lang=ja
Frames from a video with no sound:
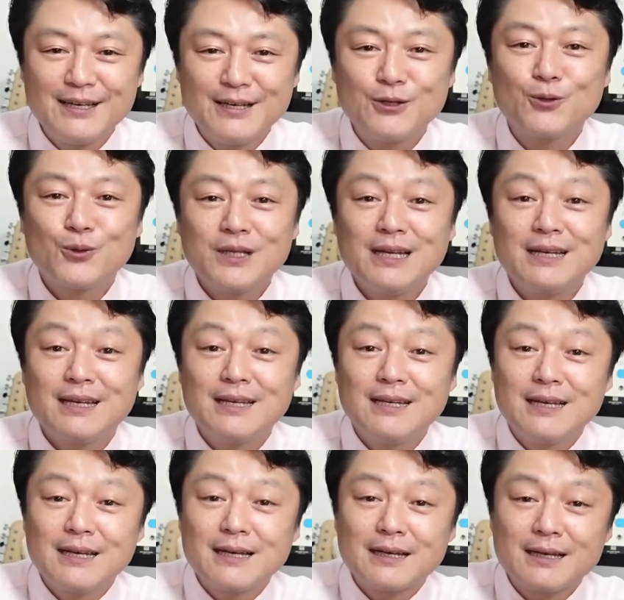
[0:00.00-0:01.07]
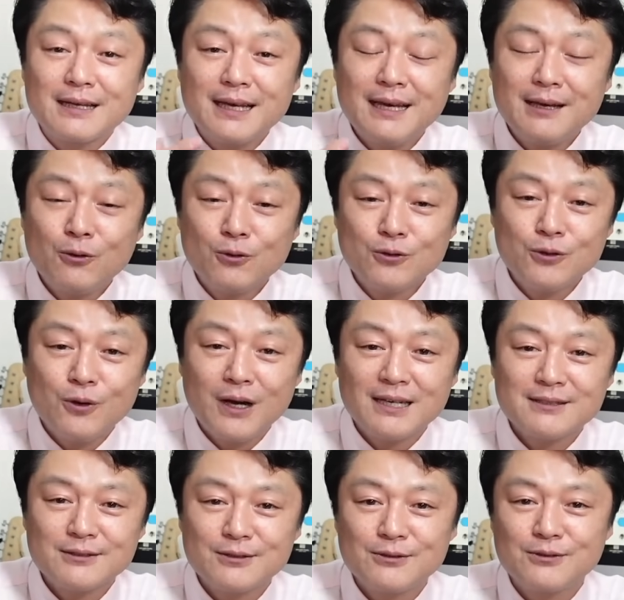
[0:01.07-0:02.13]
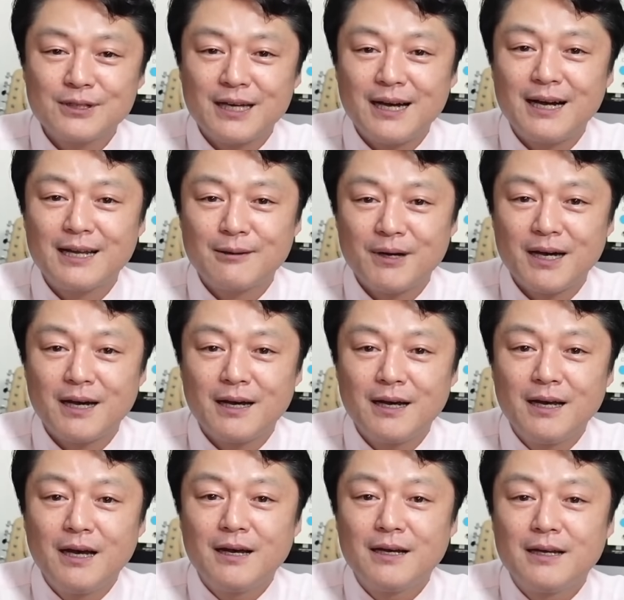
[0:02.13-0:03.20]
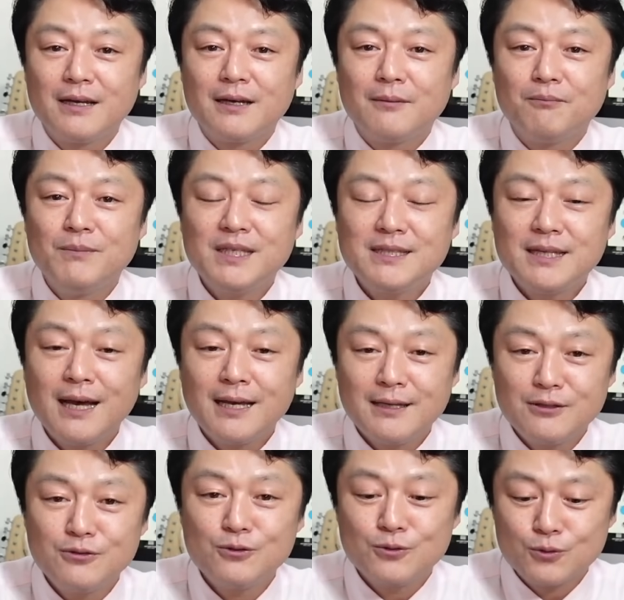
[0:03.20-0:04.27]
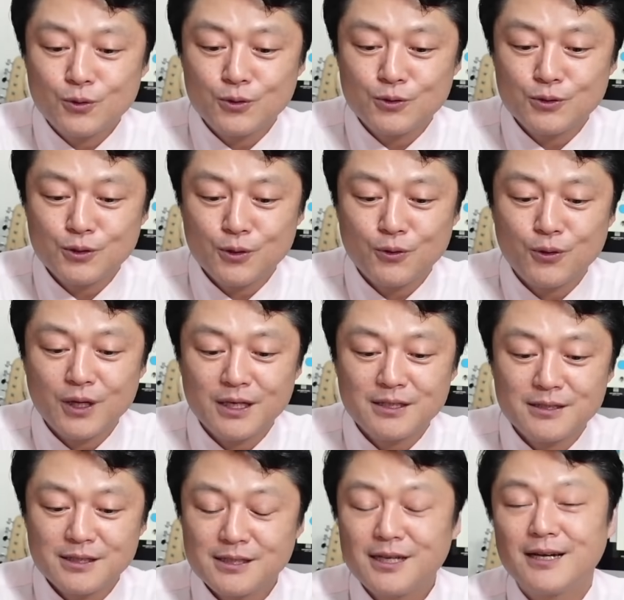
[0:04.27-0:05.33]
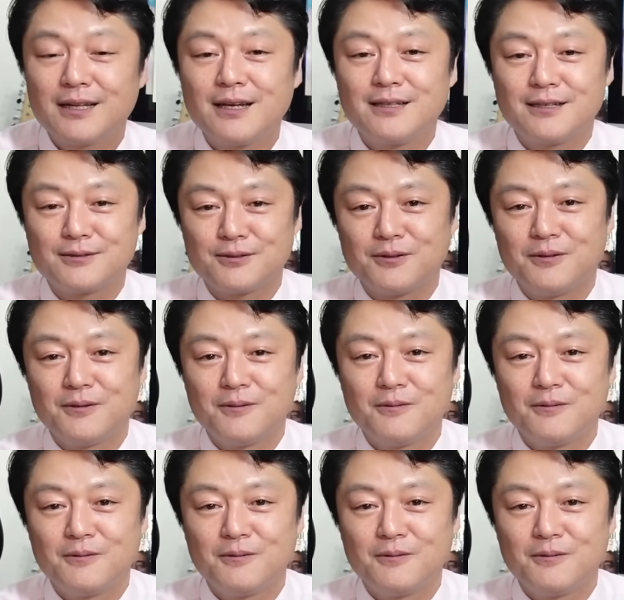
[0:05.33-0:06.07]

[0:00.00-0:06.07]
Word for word: よって、警告を発するんであれば、ミサイルという表現しかないんですよ。